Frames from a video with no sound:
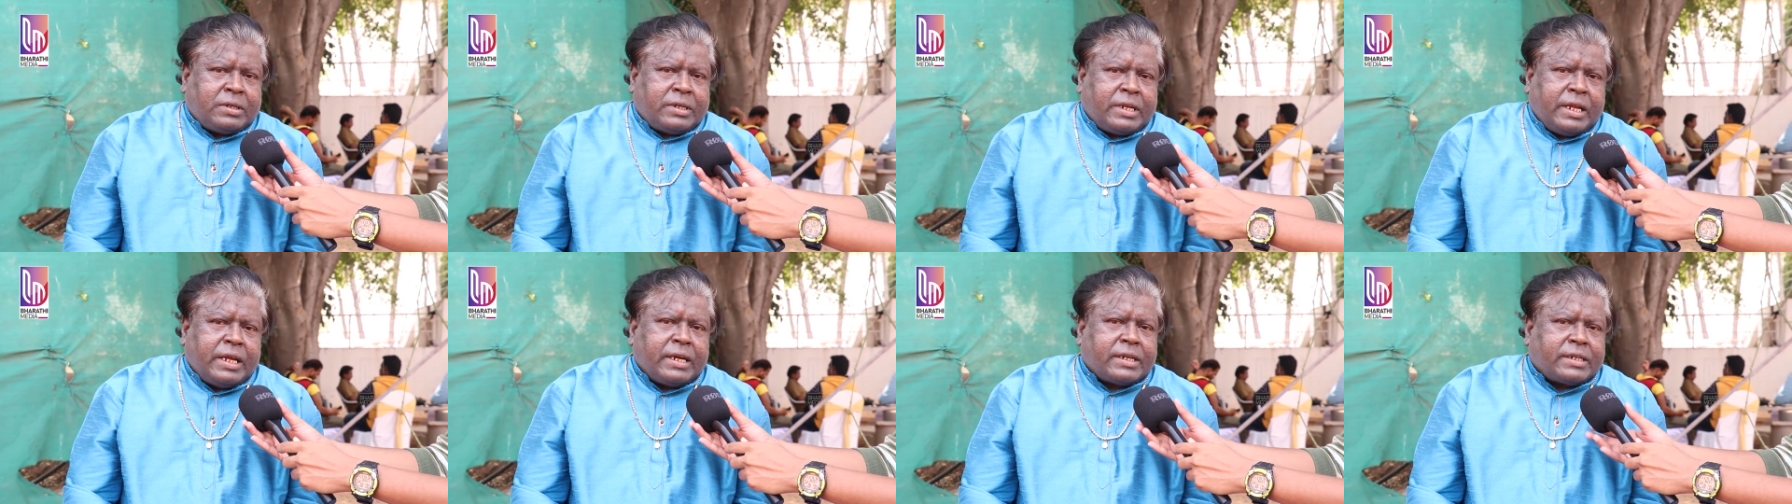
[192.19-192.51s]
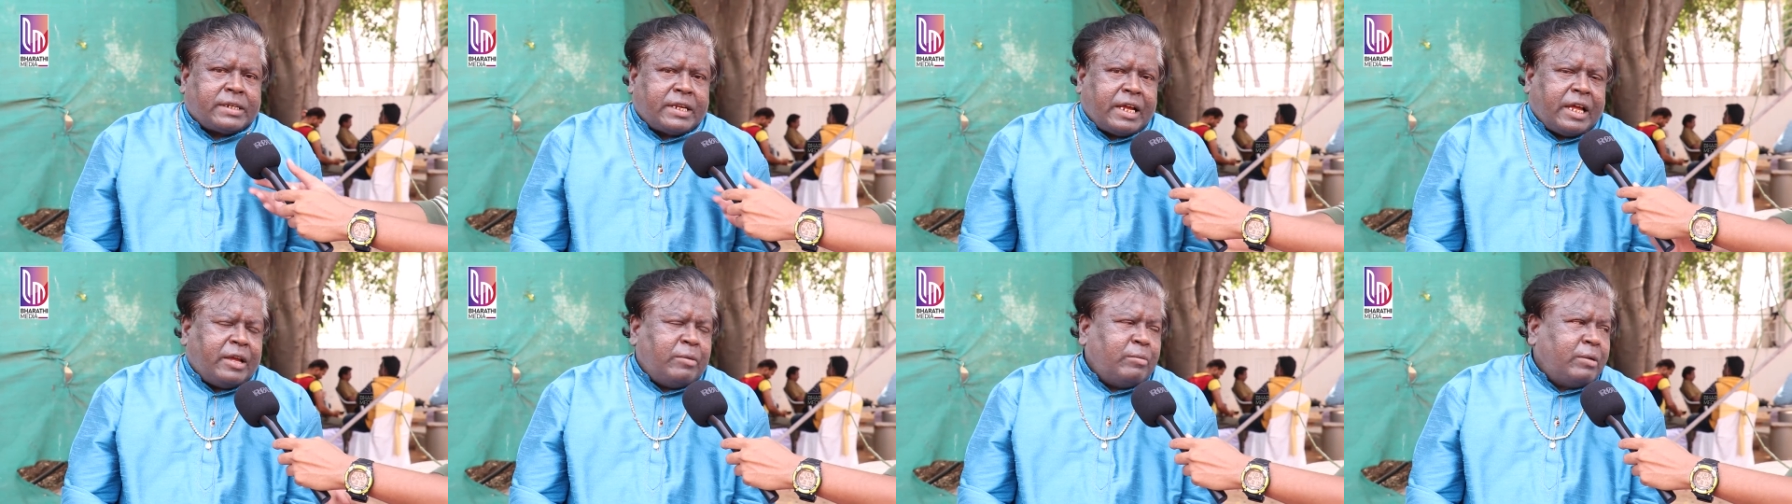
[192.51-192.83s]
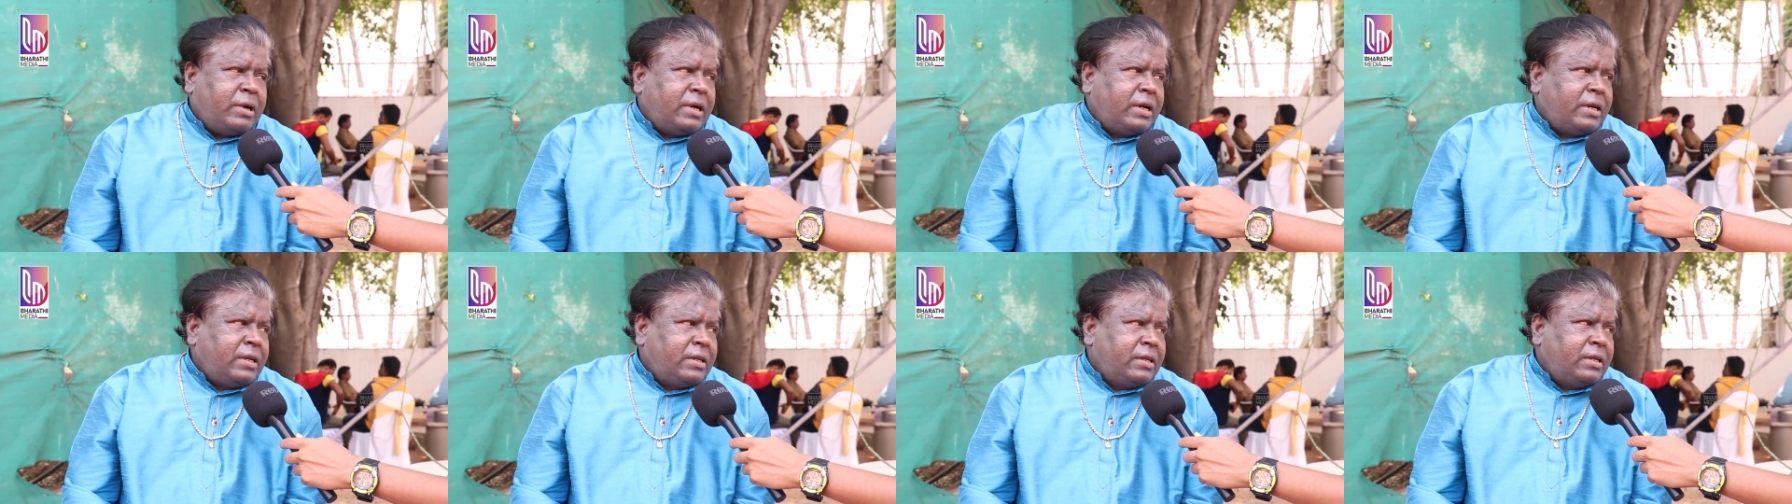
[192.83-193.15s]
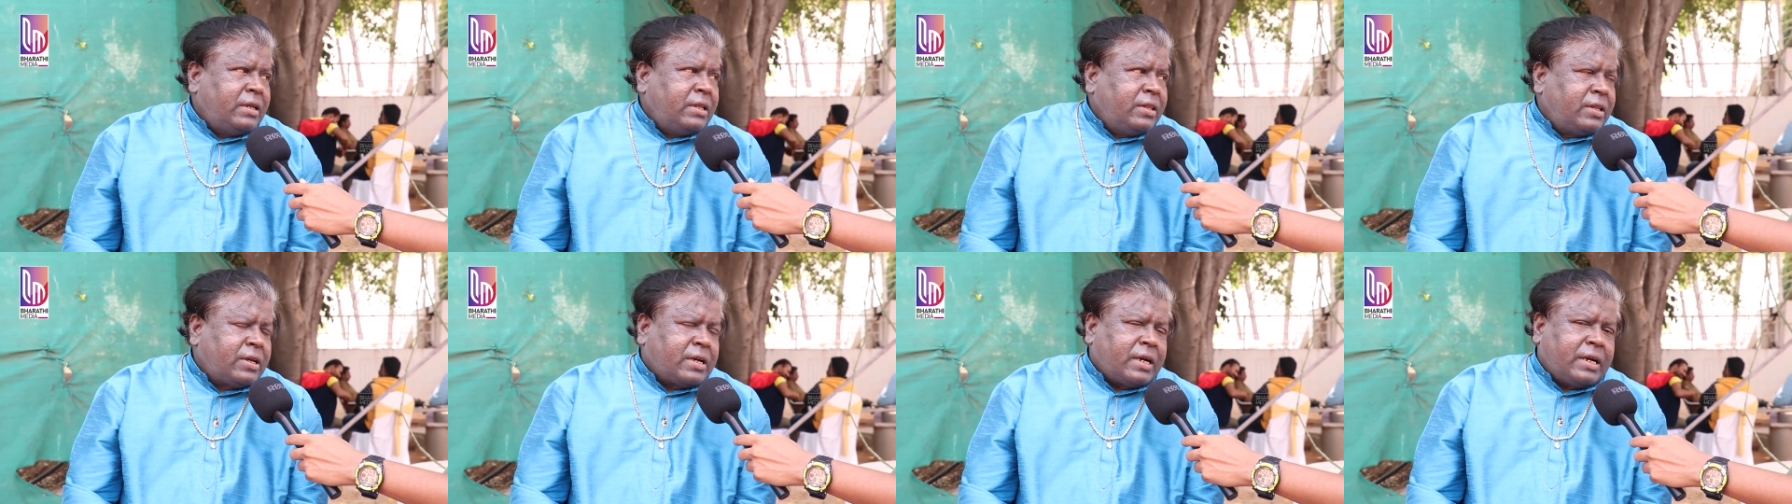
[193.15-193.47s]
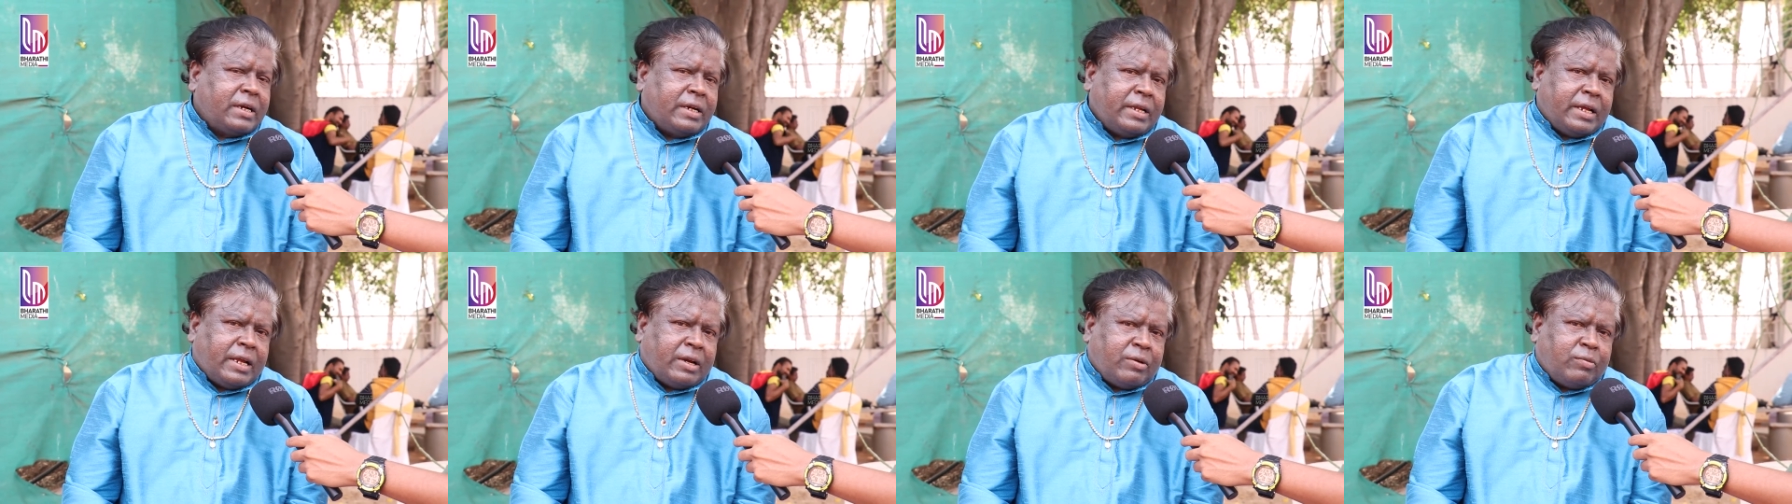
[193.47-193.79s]
టేక్ టైం అండి
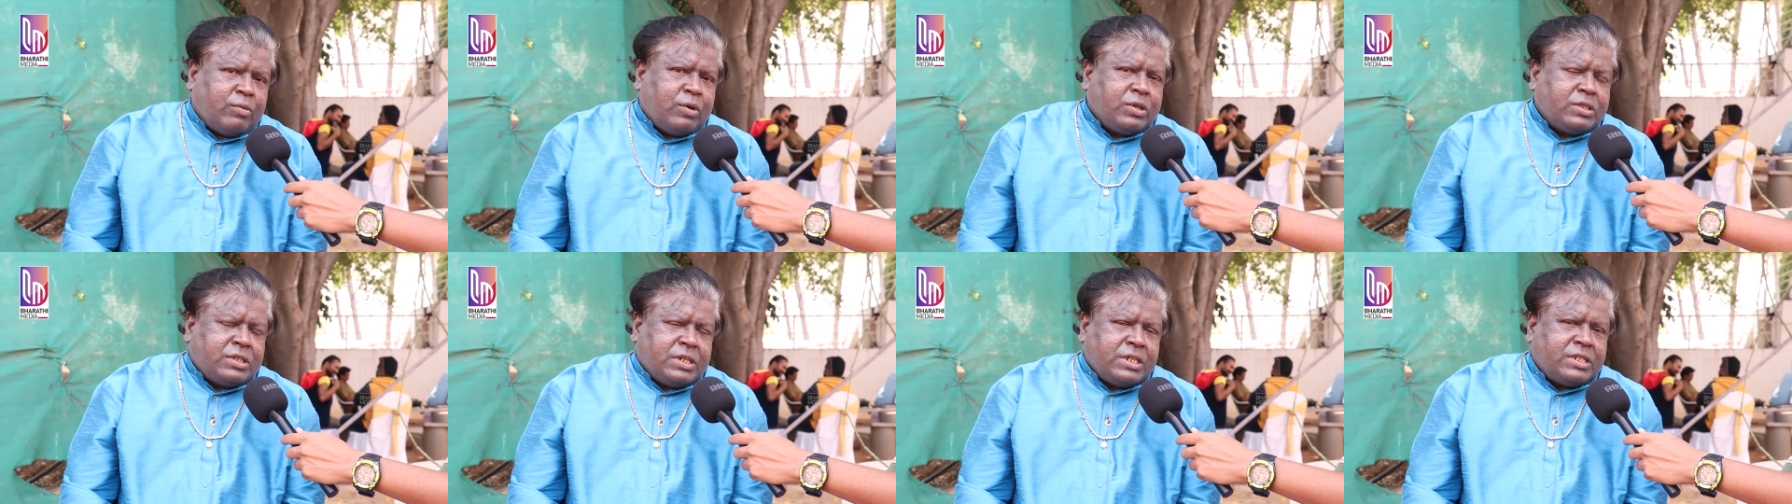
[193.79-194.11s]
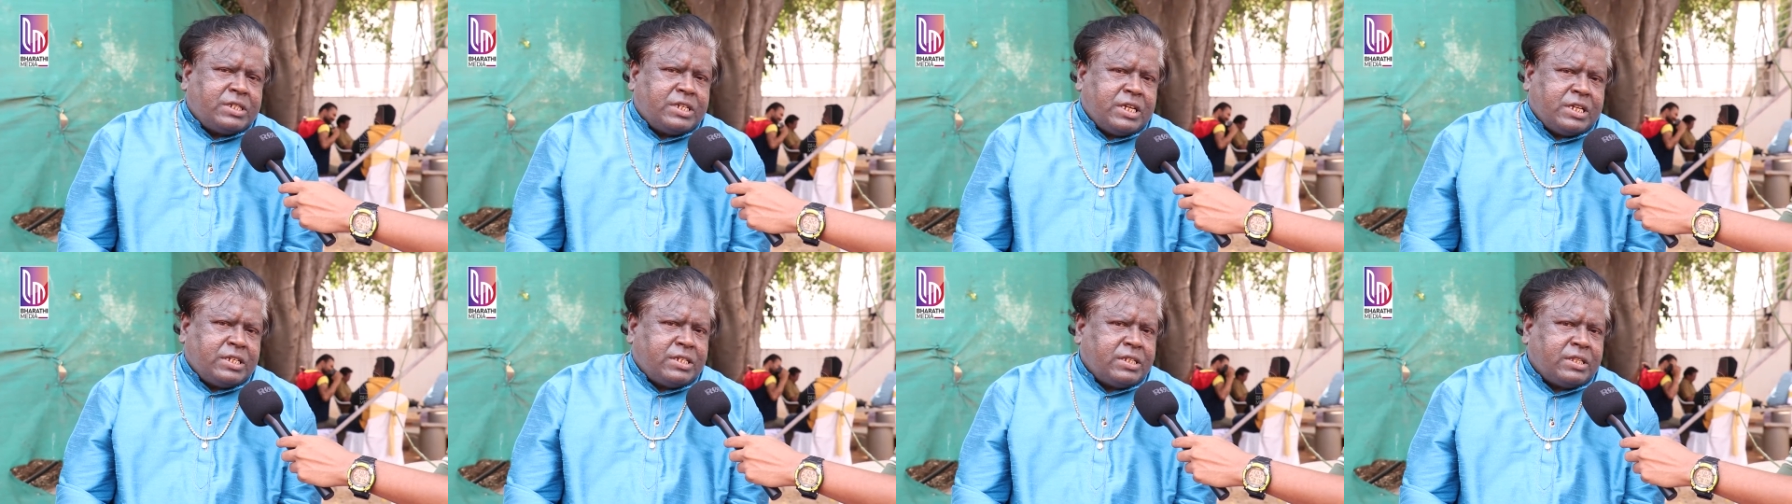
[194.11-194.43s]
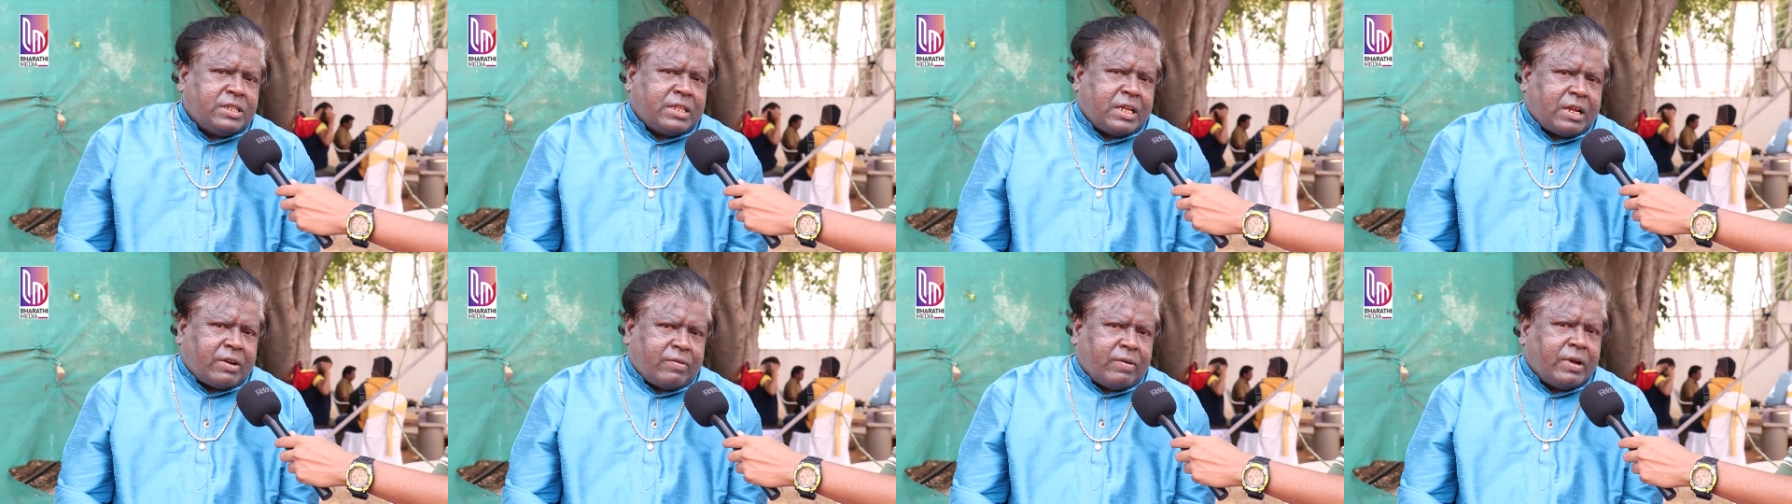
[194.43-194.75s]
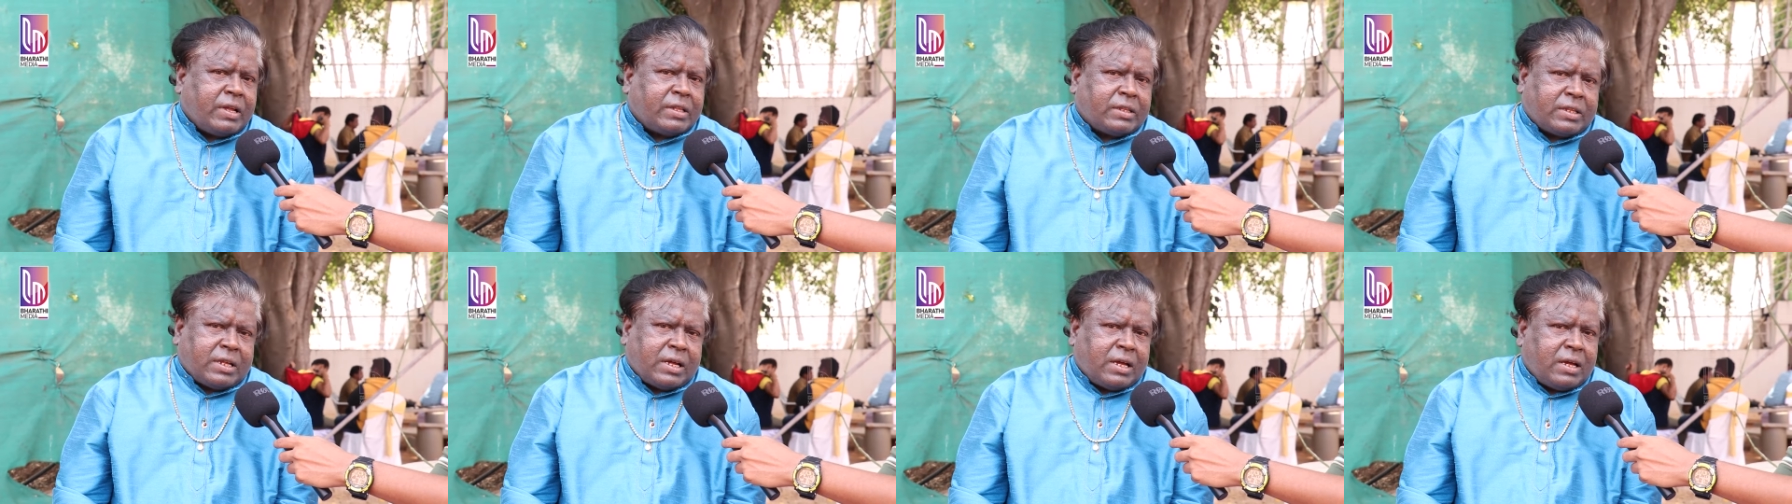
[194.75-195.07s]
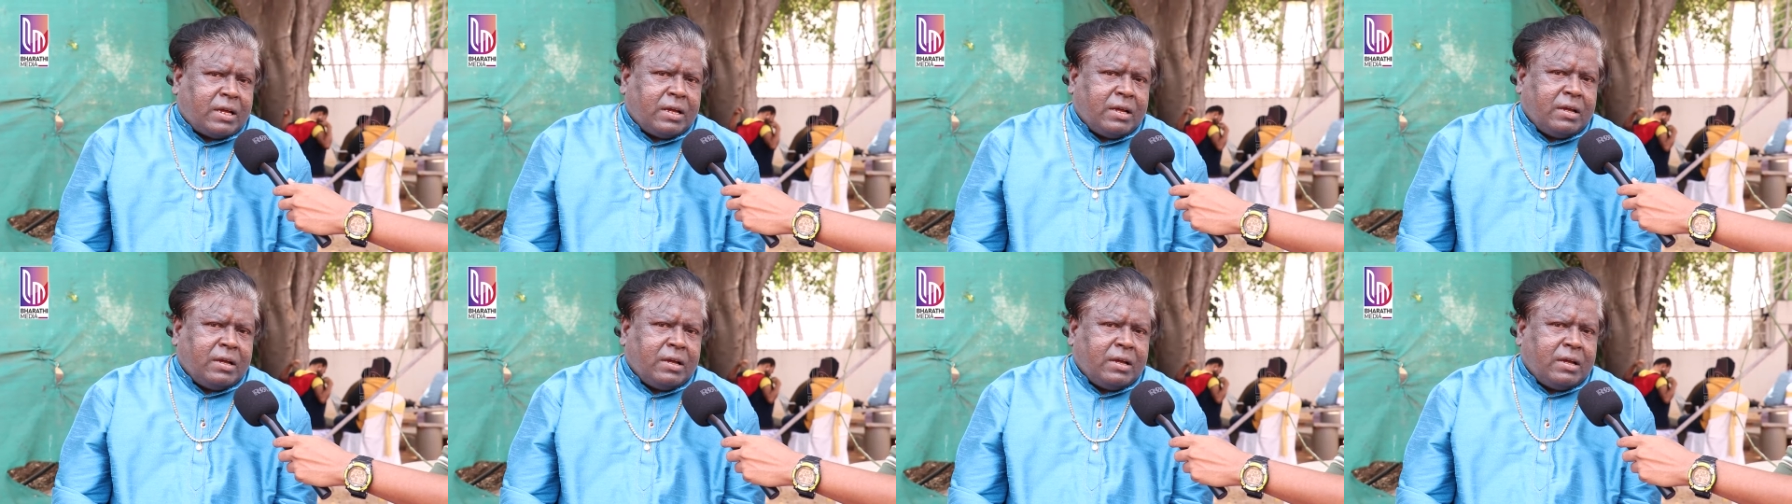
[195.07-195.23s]
ఎందుకంటే ఎన్వోస్ ఇచ్చేసిన తర్వాత